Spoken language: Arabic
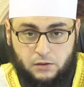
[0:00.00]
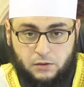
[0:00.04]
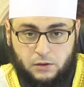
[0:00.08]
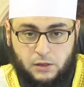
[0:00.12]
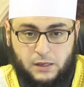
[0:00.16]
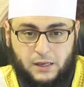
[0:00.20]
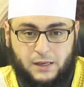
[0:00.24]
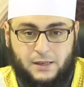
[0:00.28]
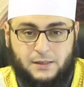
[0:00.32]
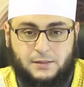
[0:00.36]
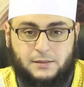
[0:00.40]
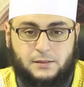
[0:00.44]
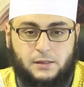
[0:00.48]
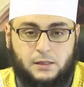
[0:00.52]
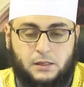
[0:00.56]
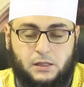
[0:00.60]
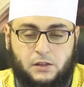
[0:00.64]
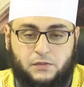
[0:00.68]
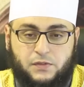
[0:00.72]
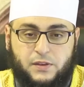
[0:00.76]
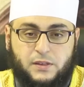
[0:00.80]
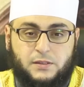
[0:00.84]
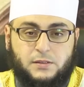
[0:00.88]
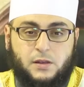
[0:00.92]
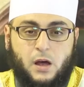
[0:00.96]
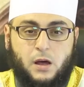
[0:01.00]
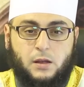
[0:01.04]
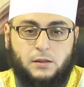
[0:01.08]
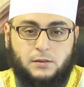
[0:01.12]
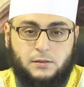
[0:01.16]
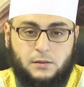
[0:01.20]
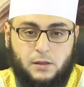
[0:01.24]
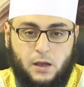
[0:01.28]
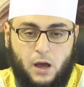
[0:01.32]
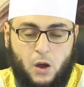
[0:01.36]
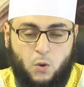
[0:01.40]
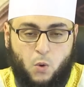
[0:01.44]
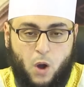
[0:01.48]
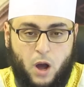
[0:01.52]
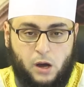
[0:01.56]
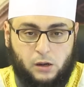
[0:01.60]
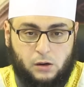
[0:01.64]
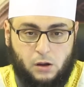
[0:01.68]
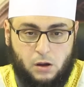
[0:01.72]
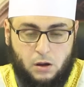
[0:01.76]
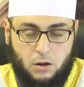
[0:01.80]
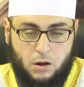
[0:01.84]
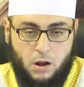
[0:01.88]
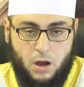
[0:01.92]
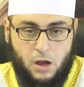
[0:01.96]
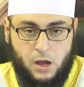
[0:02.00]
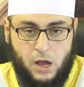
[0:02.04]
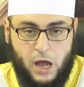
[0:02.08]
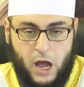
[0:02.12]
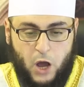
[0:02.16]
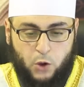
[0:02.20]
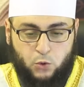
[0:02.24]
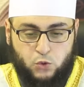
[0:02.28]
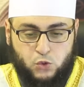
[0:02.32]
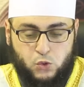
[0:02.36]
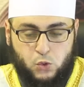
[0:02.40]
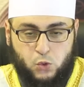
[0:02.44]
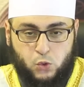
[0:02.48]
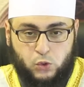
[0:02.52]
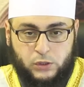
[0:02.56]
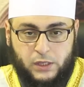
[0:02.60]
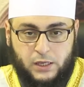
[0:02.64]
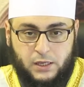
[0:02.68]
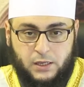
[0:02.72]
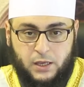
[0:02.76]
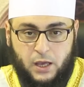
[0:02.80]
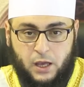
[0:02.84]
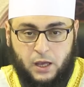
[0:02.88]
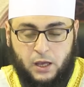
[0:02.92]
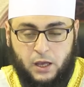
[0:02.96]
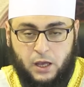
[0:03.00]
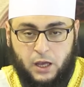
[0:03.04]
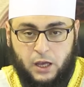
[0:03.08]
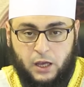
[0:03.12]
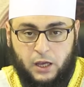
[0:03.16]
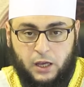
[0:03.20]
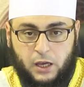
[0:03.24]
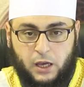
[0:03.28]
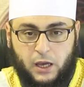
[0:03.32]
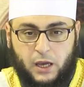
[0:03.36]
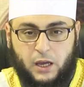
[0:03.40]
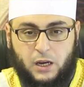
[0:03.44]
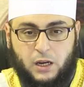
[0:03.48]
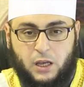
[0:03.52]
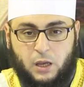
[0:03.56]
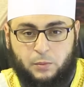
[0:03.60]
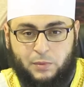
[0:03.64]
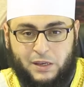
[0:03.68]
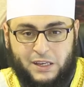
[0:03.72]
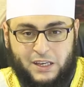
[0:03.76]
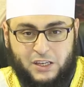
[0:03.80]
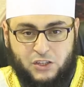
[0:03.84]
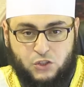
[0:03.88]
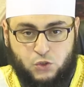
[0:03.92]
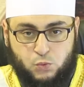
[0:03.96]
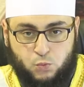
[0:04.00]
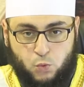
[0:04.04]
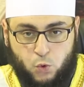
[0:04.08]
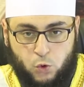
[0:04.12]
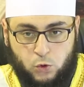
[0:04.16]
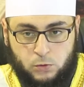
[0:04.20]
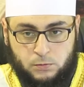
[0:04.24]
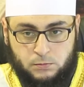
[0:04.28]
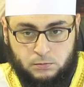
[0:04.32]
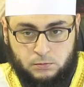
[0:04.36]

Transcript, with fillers: يحس إن في صخب أو حرارة أو سخونية خارجة من جسمه